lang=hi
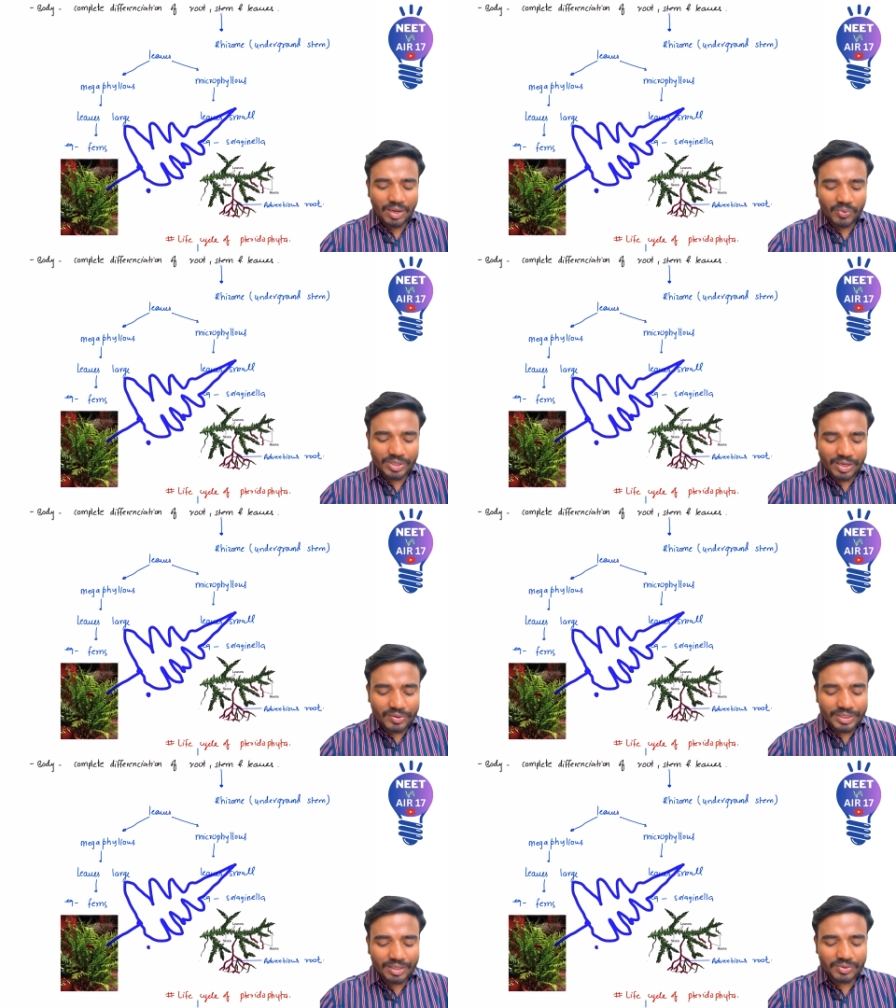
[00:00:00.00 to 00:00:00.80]
वो क्या
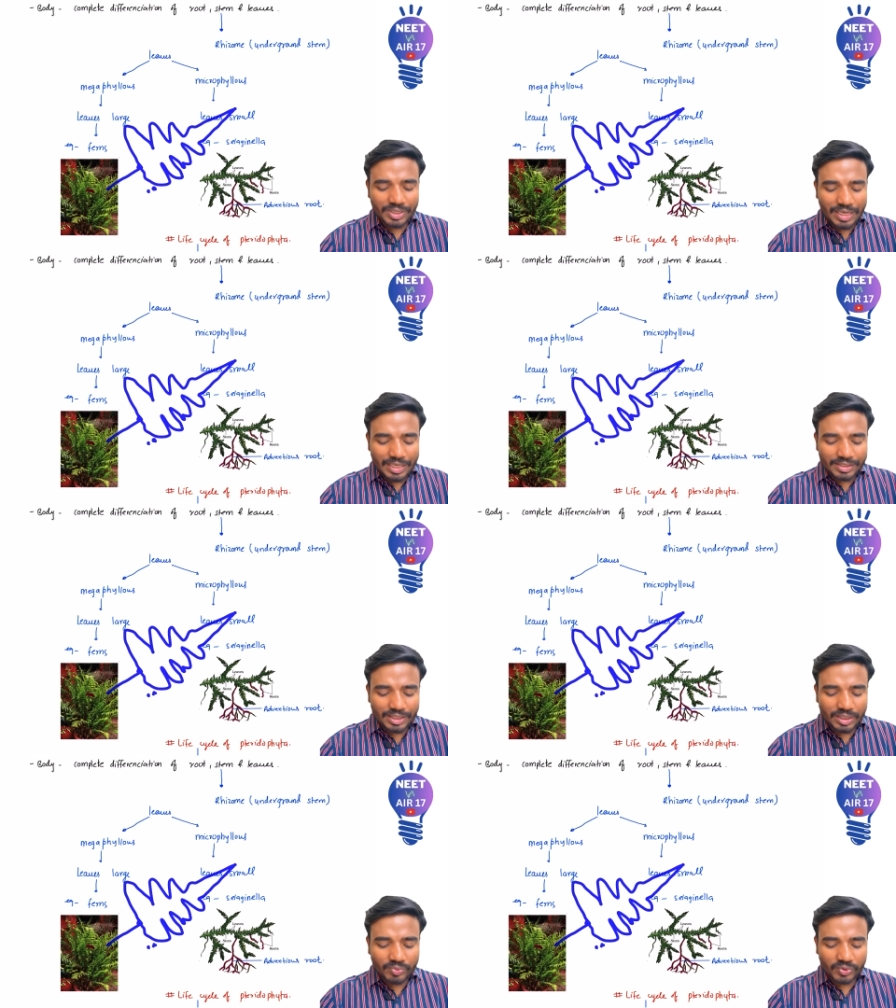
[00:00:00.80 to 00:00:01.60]
होता है उसके लार्जर
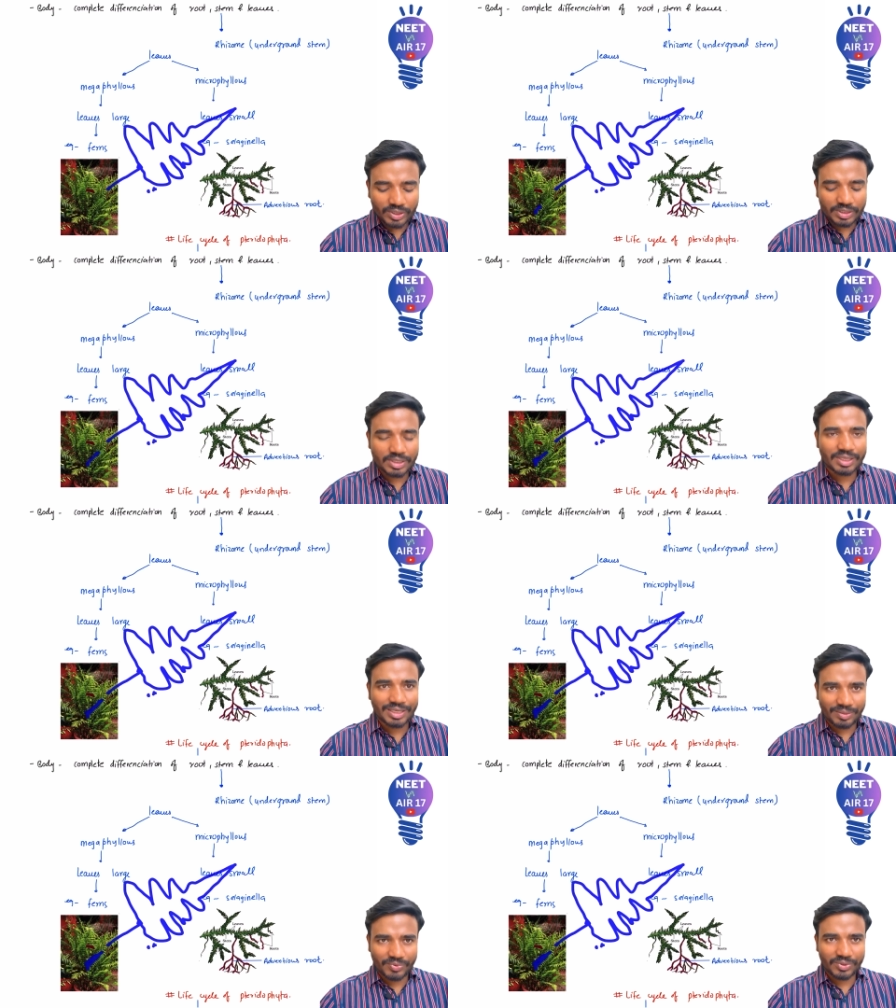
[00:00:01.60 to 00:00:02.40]
लीफ होते हैं इस तरह के
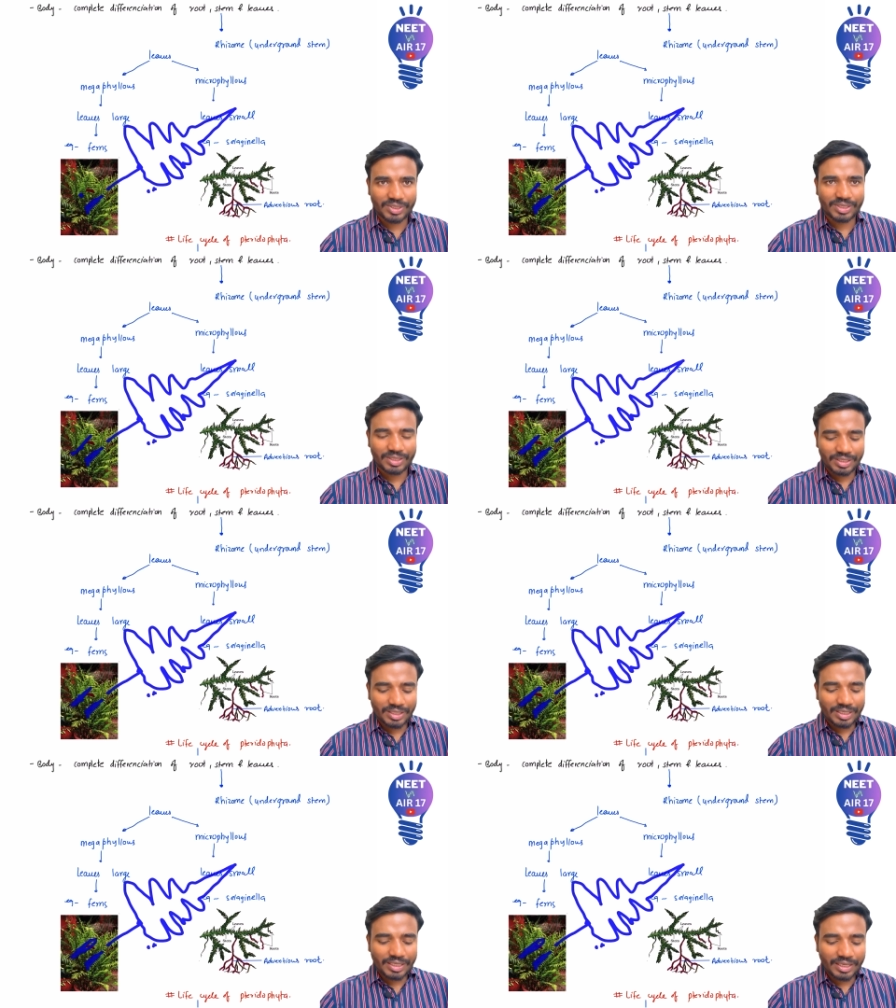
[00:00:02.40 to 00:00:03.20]
लीफ होते हैं
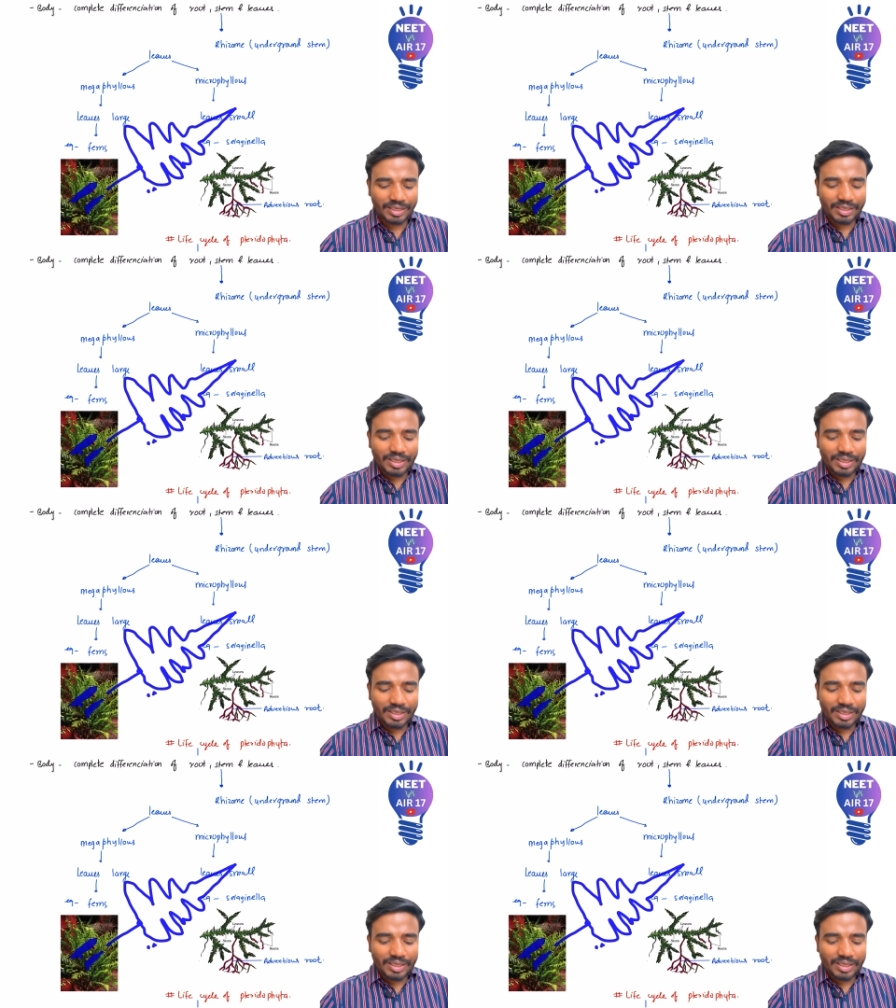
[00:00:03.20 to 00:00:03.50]
ठीक है